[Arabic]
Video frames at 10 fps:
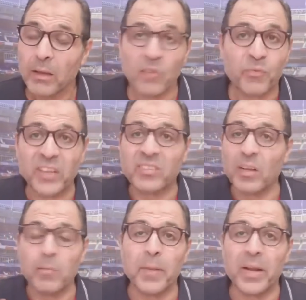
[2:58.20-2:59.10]

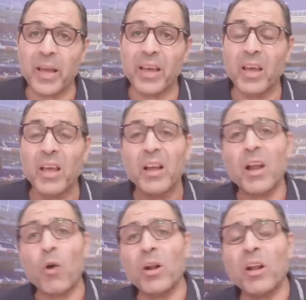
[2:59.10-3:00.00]
الفيصل ما بيننا ايه؟
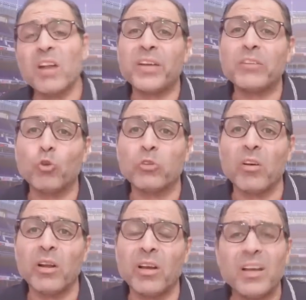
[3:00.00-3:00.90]
لا والله الفيديو
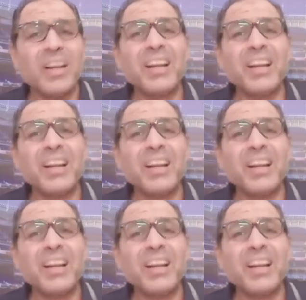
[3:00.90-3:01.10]
طلع،